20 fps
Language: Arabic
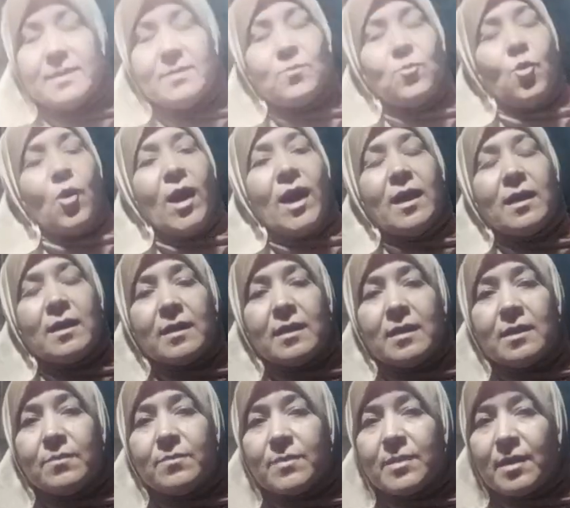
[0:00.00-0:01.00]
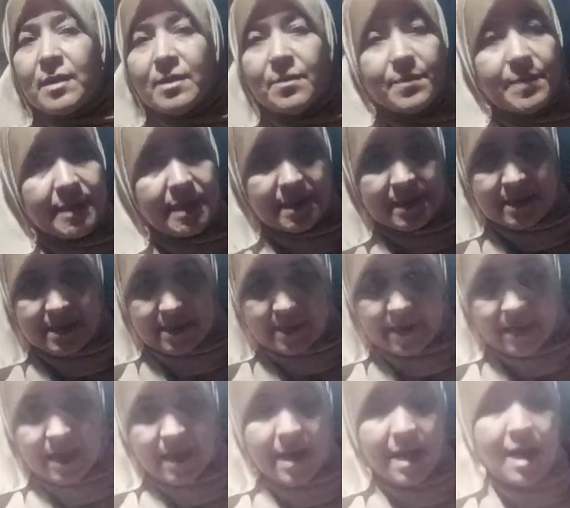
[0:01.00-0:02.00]
معقم رهيب جدا
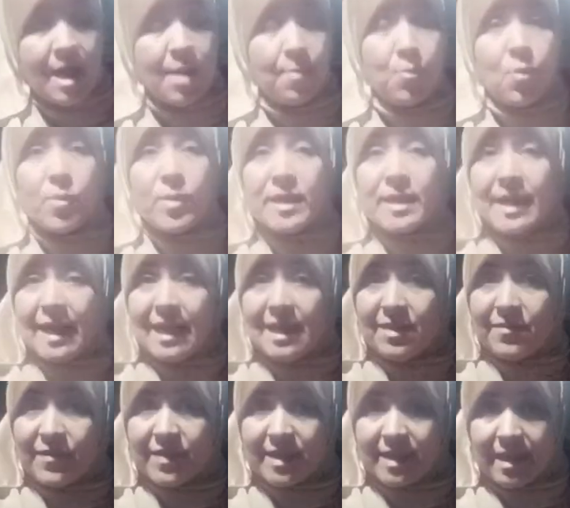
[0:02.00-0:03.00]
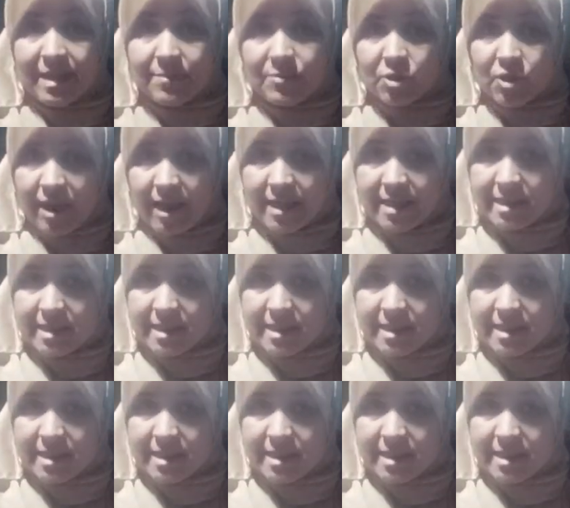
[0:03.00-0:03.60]
ممكن على فكره اللي مش عايز